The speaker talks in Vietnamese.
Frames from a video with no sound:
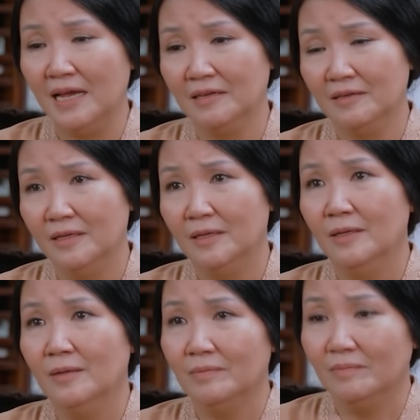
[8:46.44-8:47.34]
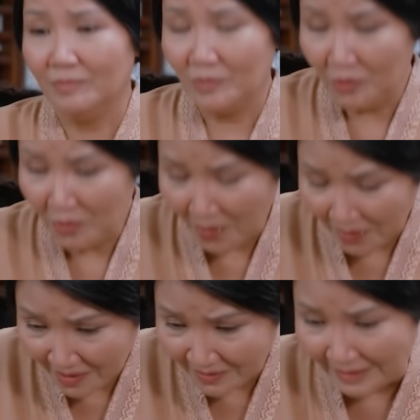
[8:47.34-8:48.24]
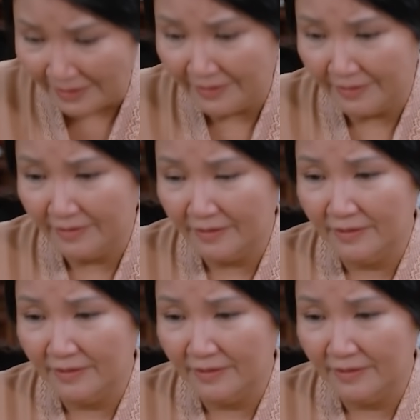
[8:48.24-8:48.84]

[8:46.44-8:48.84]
Dạ Tôi cảm ơn chị